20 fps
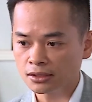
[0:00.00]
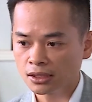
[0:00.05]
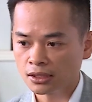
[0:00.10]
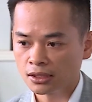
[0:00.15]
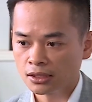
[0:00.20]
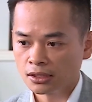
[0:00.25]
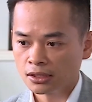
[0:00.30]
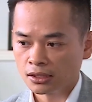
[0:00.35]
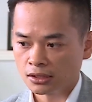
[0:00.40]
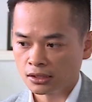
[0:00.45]

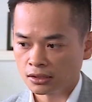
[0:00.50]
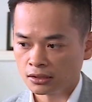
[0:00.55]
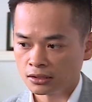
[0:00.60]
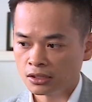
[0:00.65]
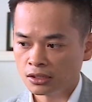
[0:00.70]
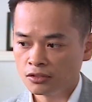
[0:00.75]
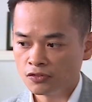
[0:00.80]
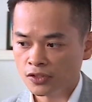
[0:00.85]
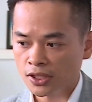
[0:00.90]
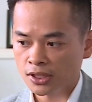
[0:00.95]
uh,
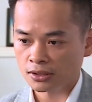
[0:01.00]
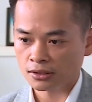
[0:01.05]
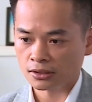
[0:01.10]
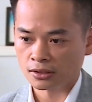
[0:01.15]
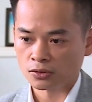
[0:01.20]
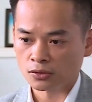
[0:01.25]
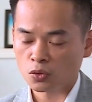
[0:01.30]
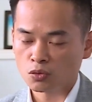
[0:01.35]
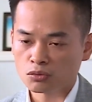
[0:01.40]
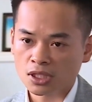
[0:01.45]
đơn vị
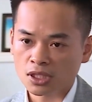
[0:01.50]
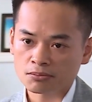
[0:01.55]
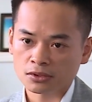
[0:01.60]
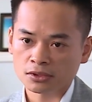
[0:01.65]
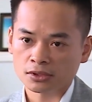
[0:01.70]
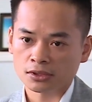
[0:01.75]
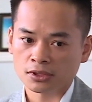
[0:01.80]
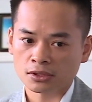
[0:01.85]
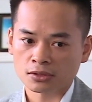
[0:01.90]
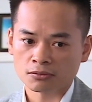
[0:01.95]
uh, cung cấp
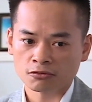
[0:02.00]
uh,